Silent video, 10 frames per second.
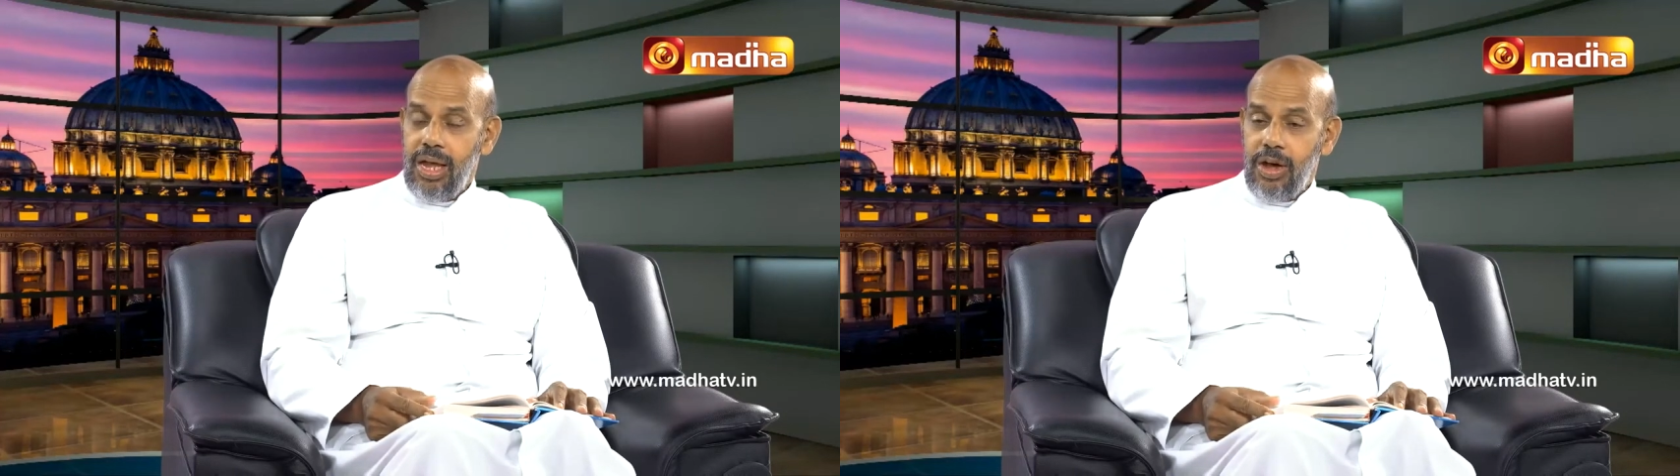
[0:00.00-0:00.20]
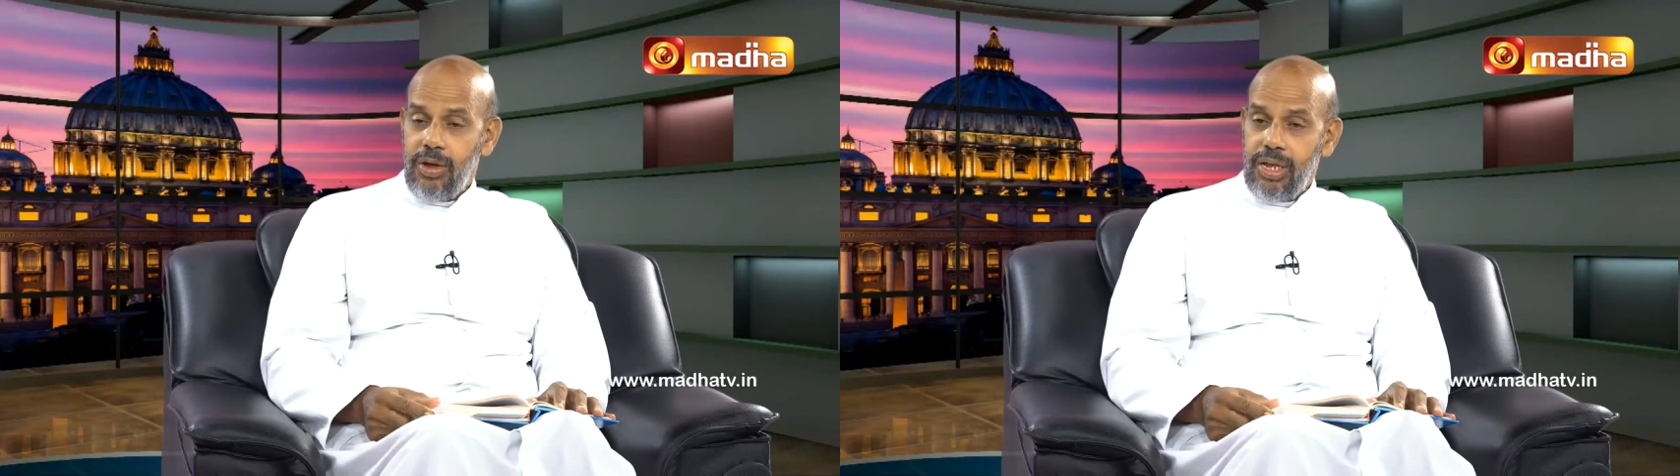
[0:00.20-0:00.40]

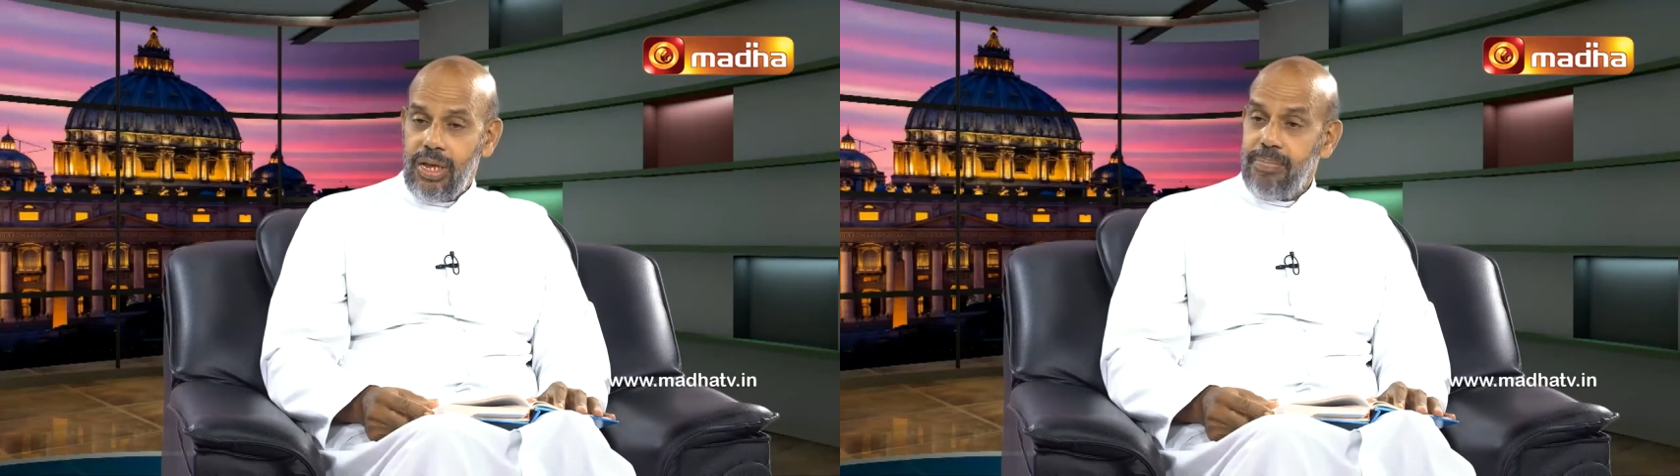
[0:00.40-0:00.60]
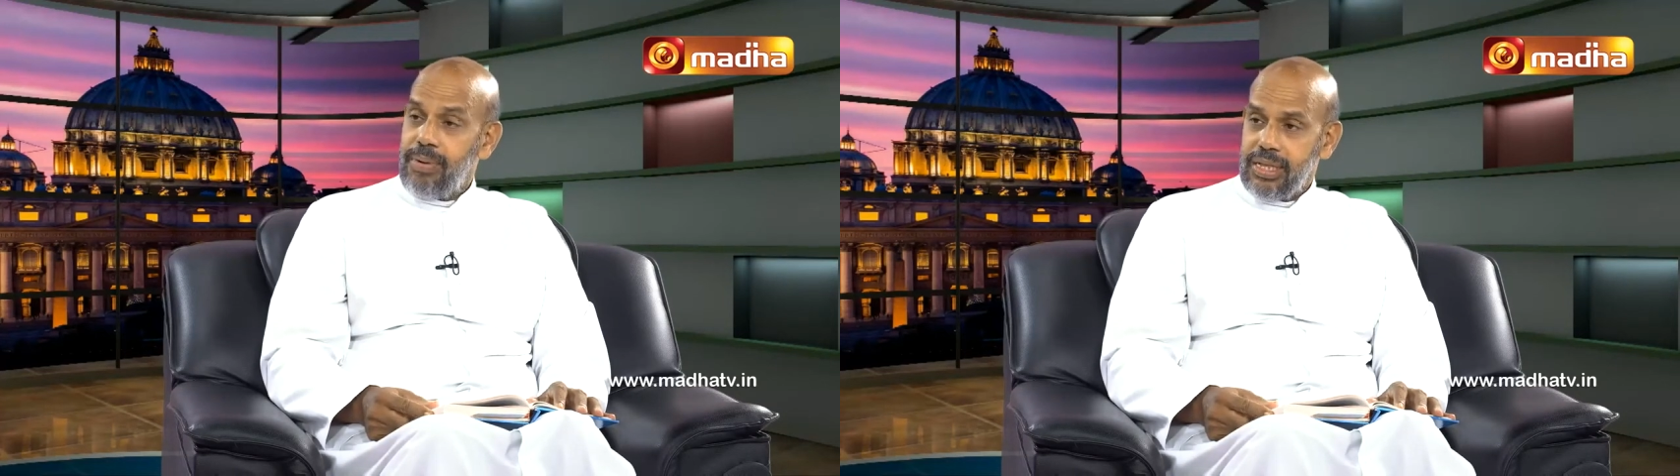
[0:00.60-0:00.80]
அதாவது
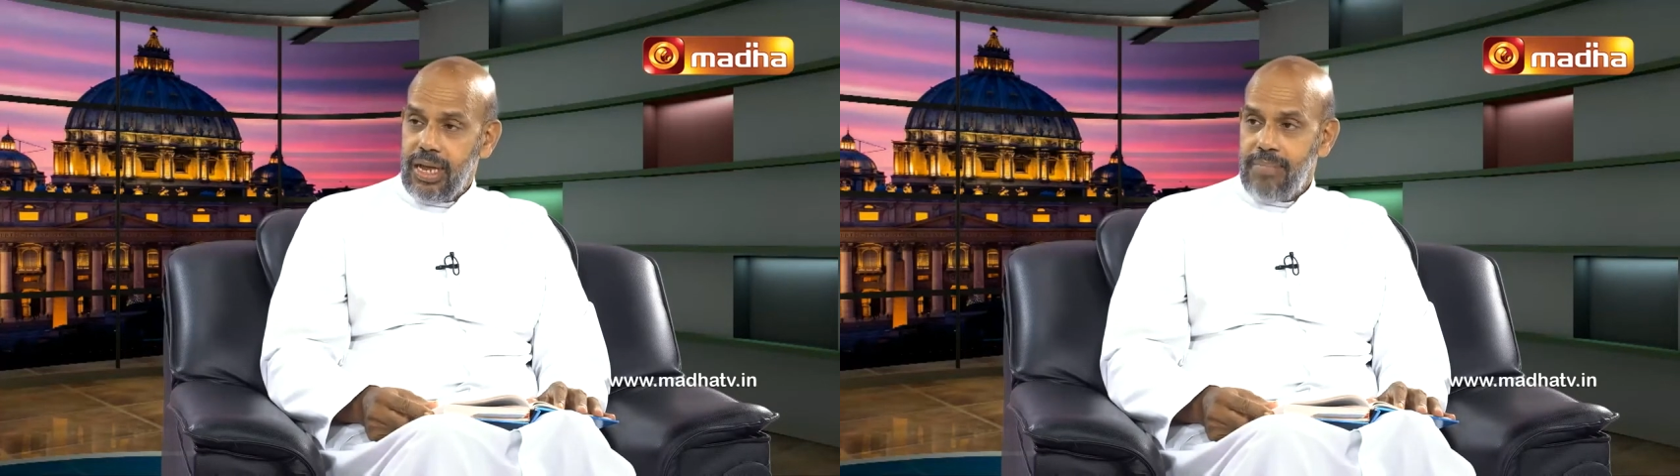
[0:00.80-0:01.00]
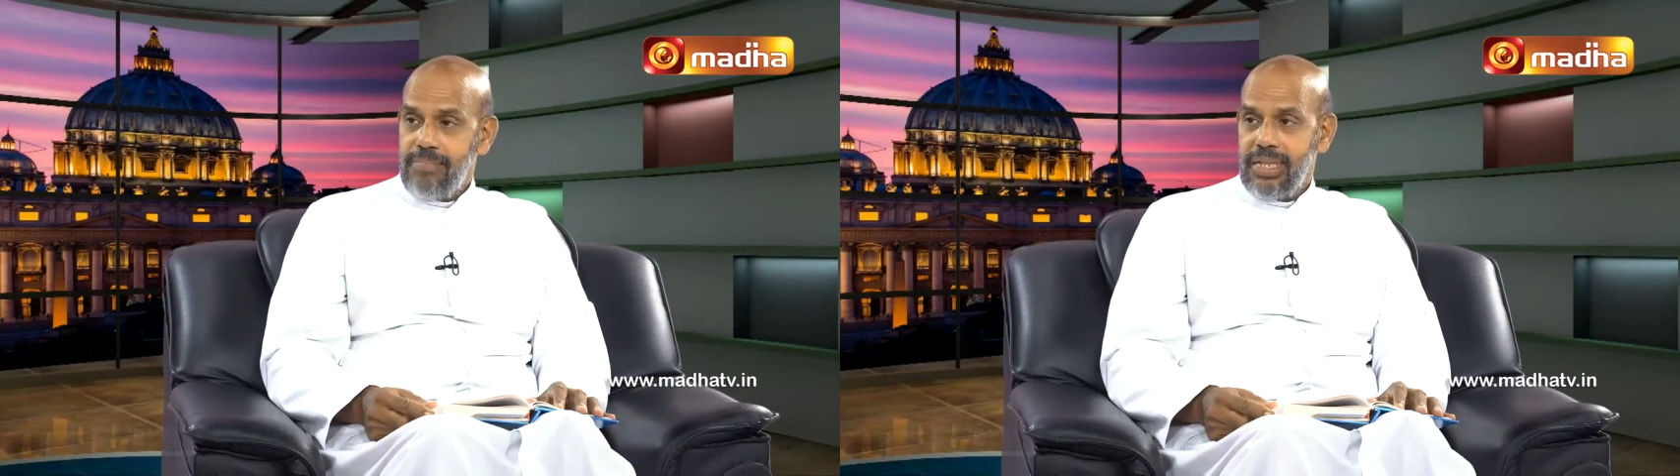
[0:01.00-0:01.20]

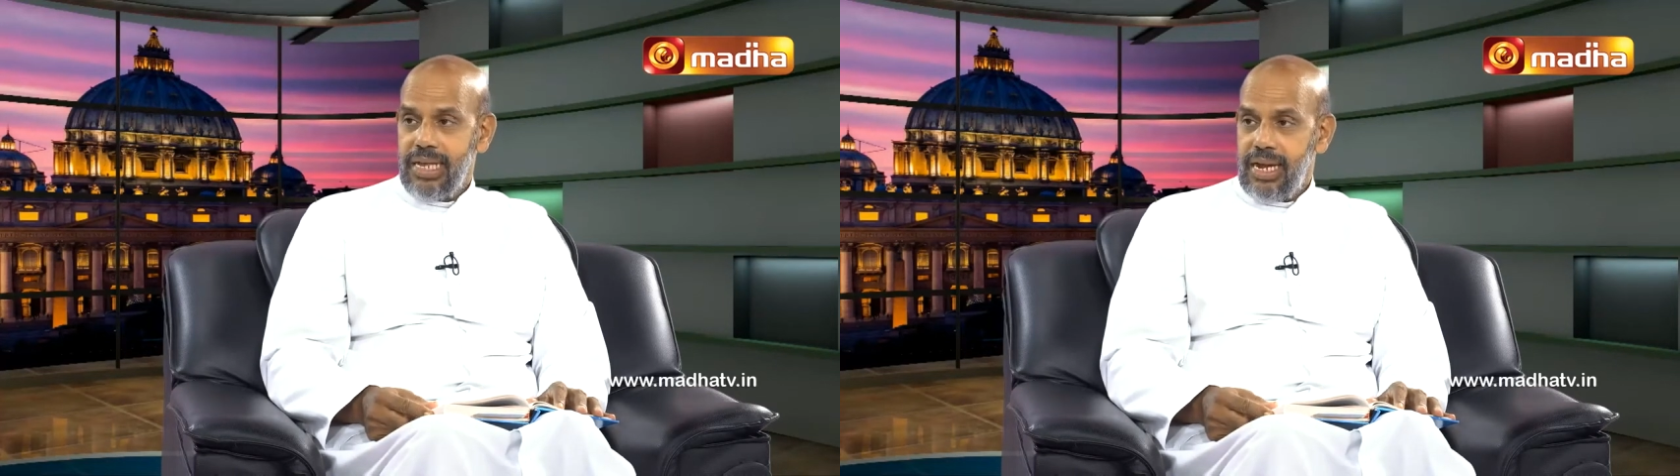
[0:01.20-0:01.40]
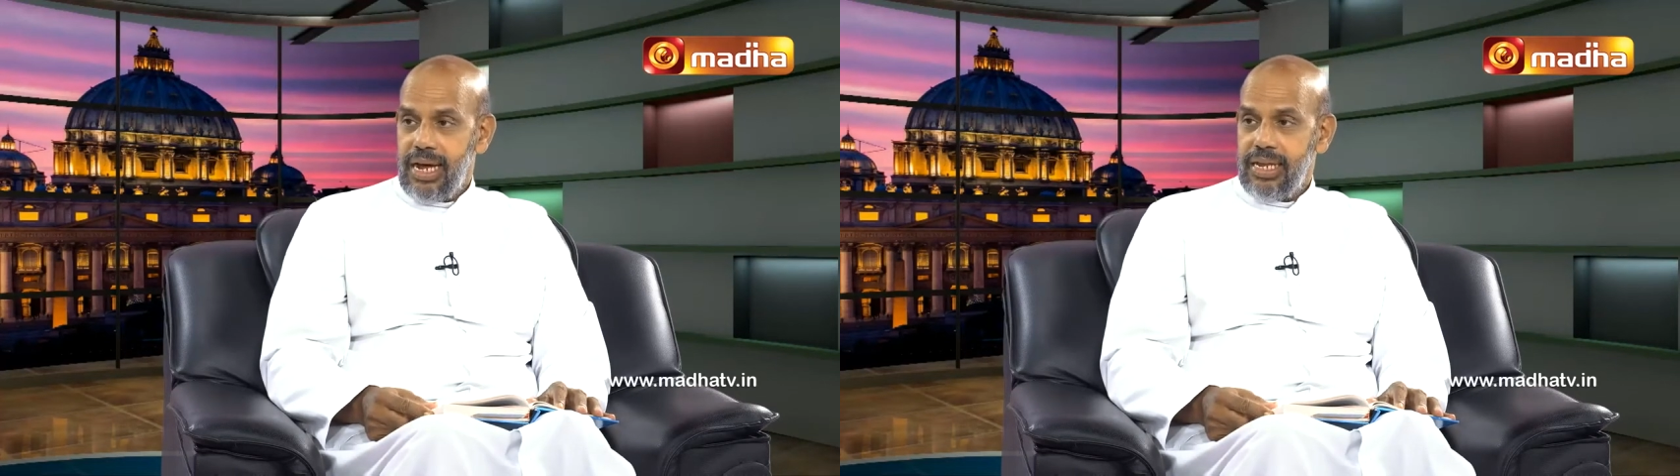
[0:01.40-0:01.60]
பத்தாம்
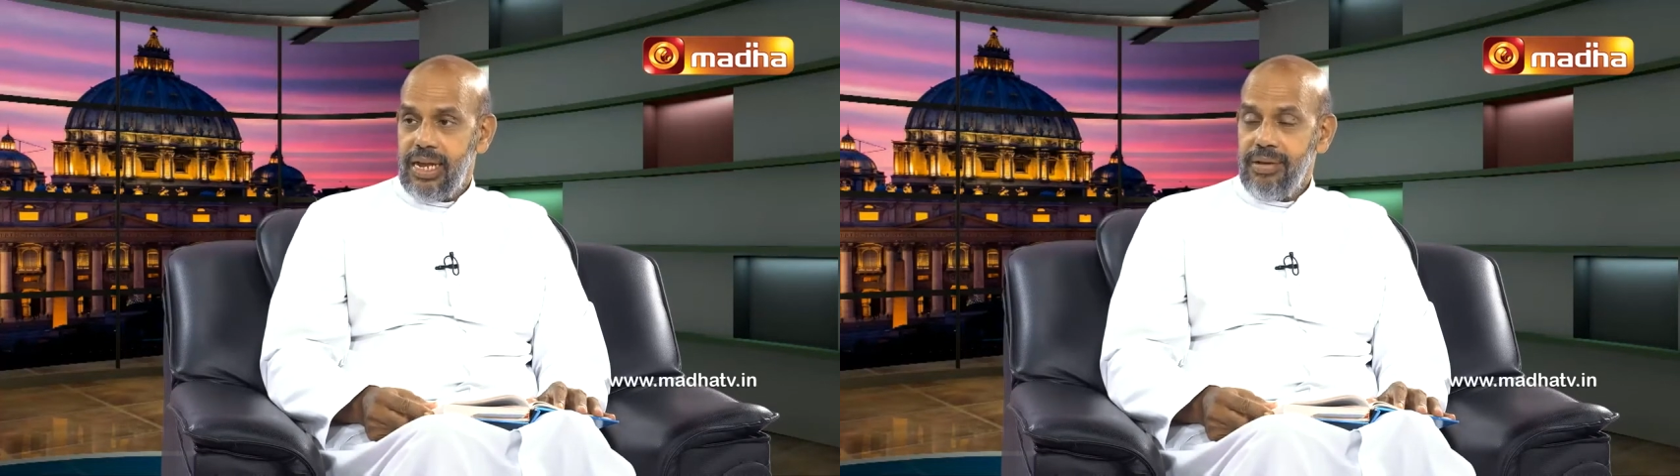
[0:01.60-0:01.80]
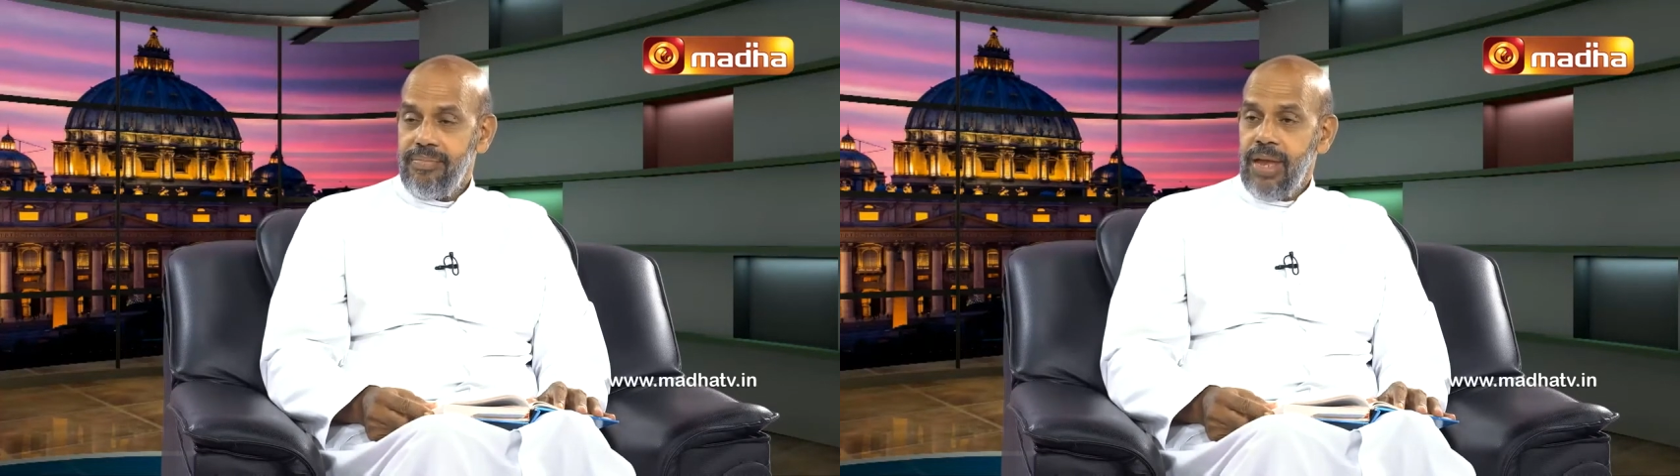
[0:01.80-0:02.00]

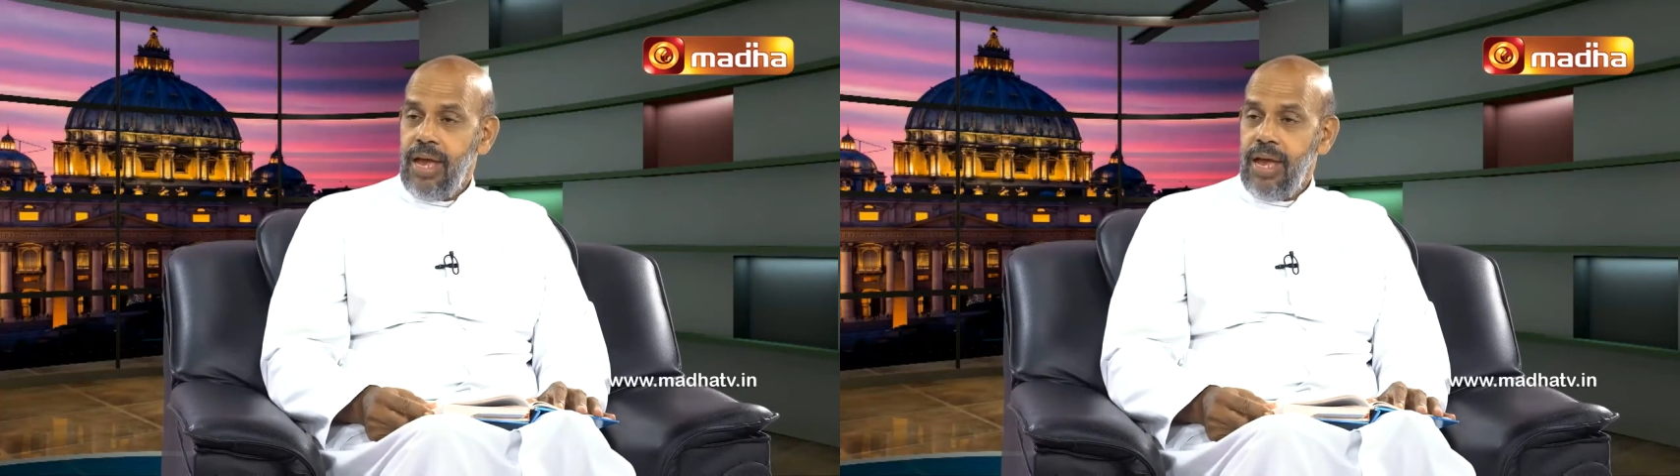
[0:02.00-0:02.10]
பத்திநாதர்